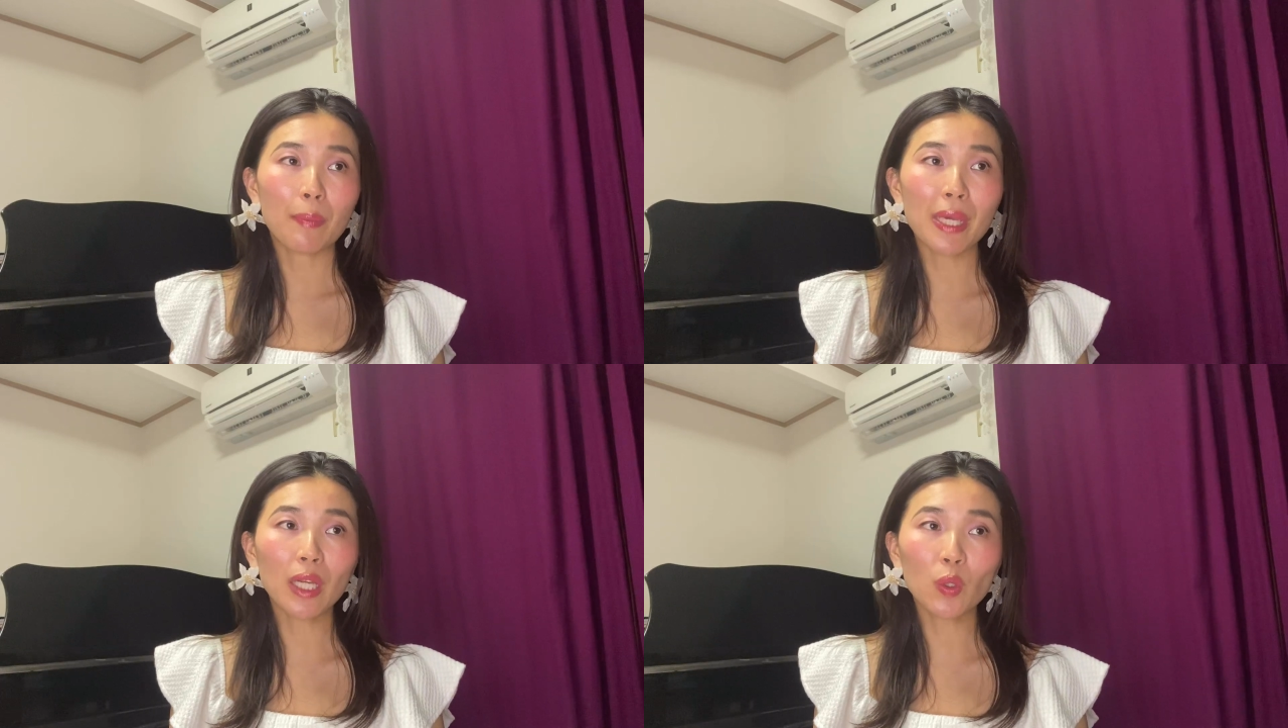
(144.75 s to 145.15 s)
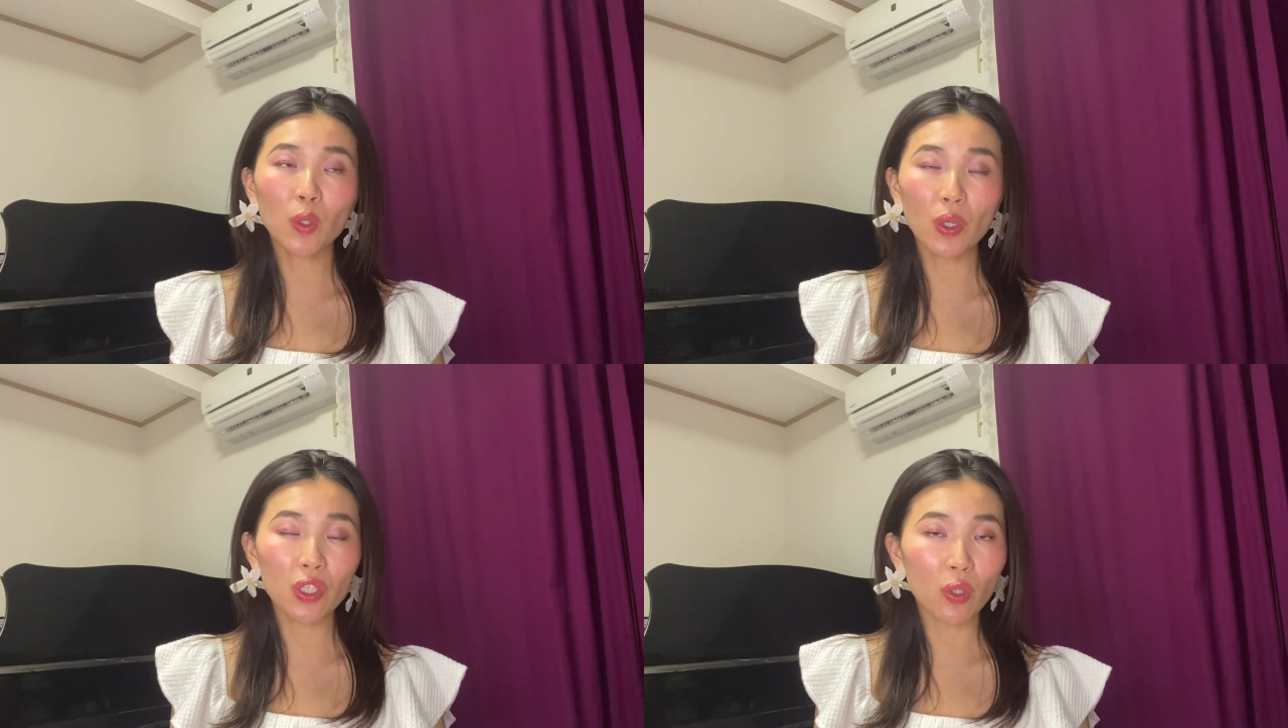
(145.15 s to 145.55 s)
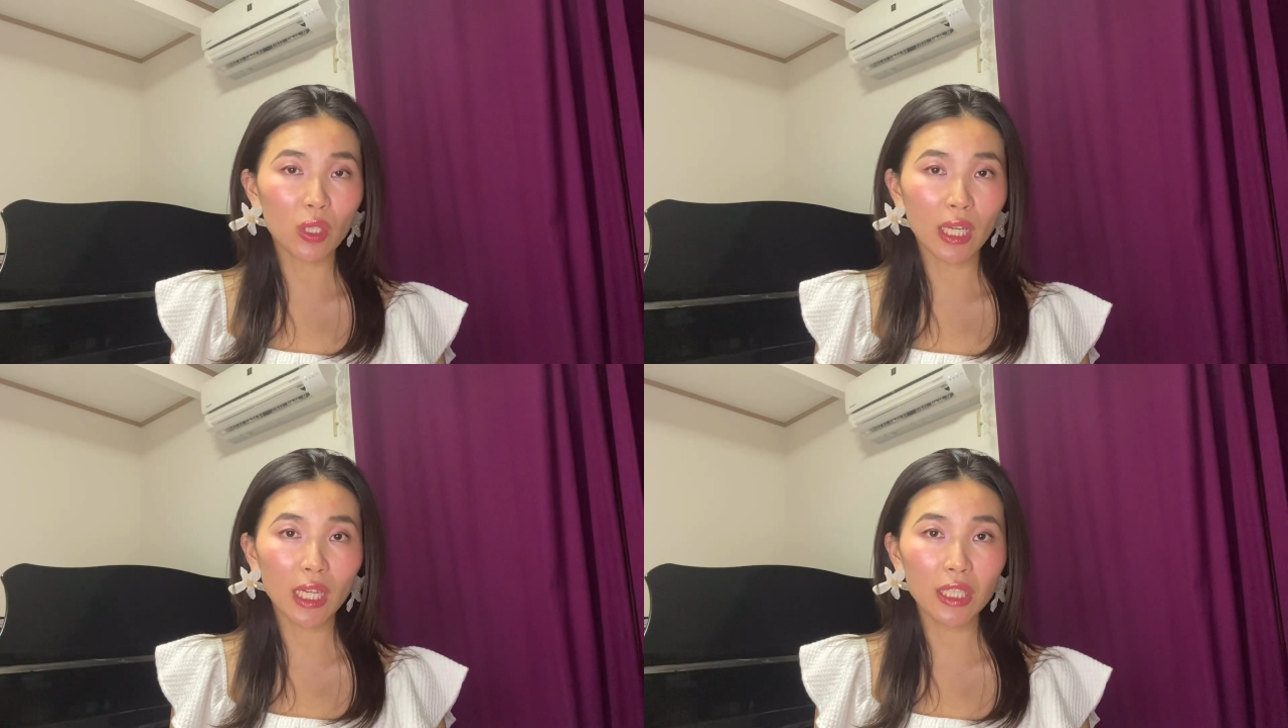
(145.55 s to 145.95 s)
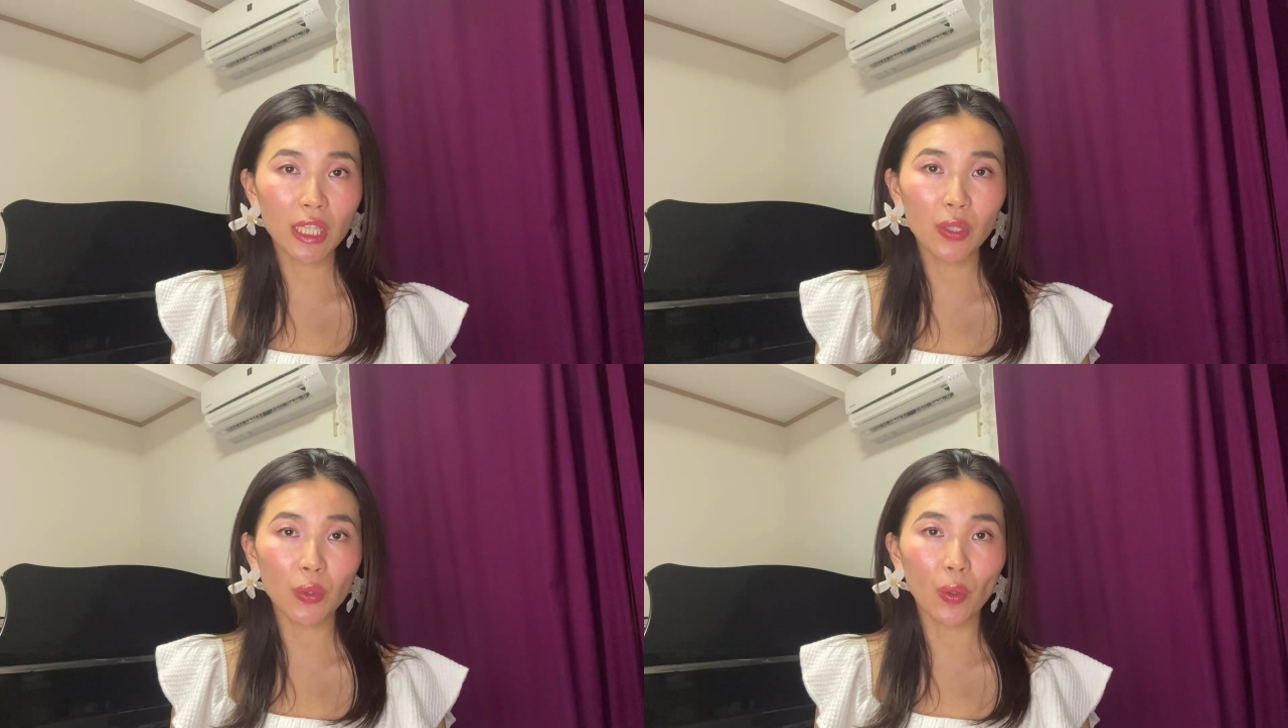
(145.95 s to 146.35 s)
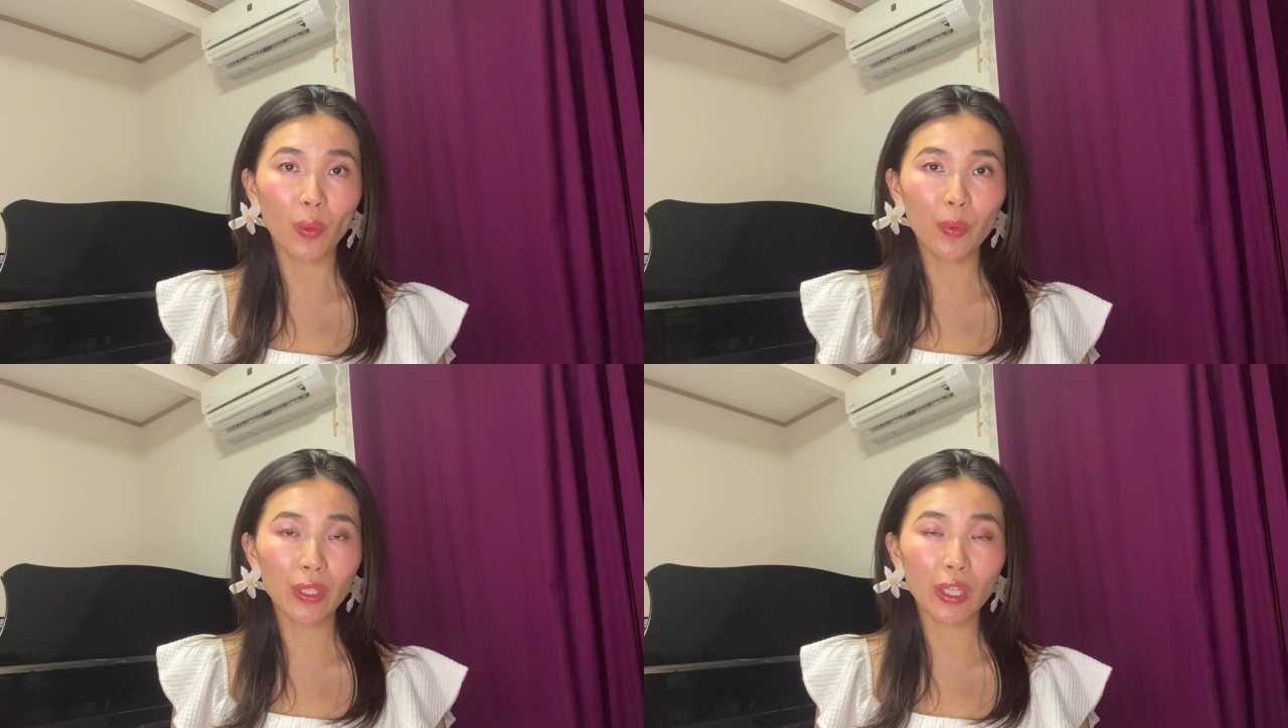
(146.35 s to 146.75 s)
ピアノ教室を探していると
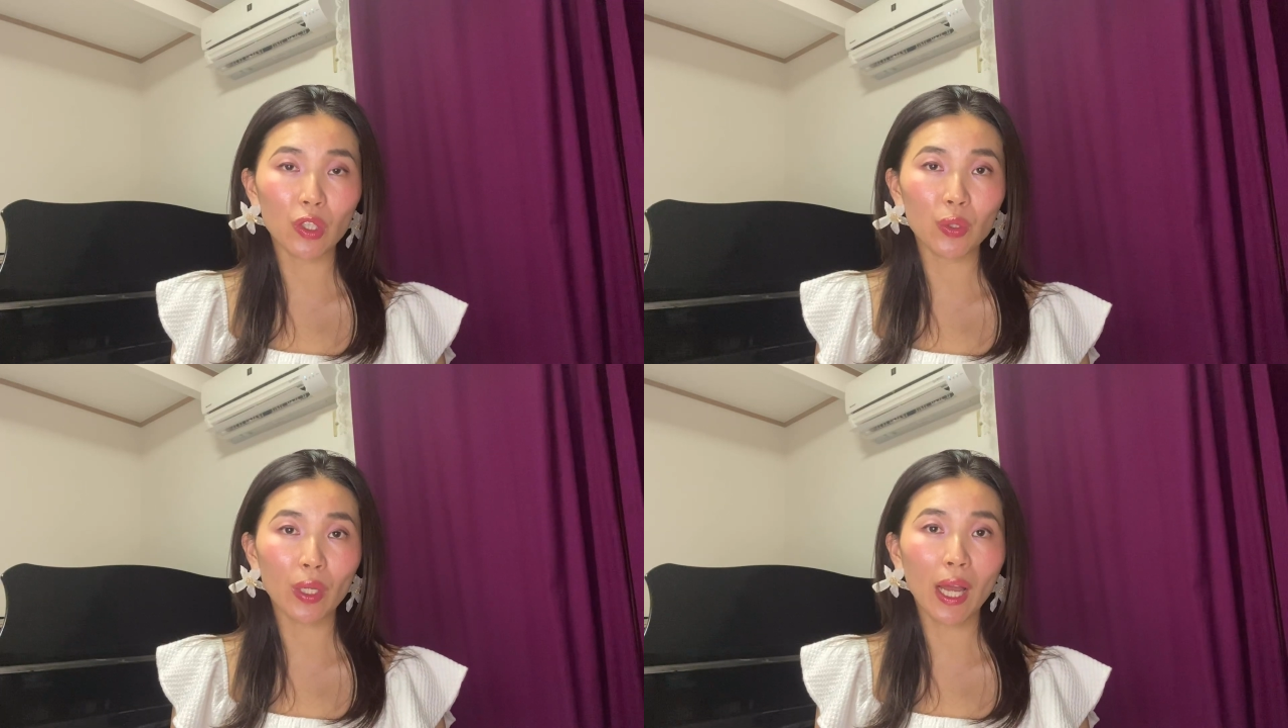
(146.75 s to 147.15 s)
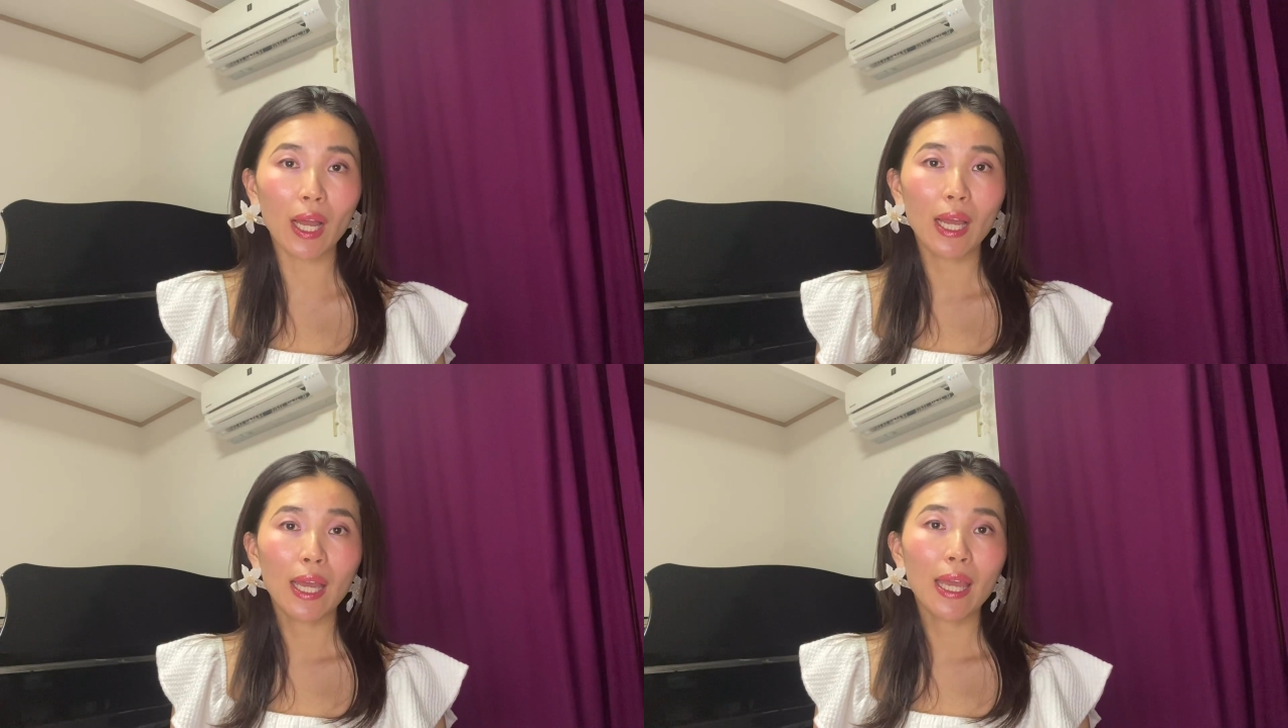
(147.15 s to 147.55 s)
思っている人が、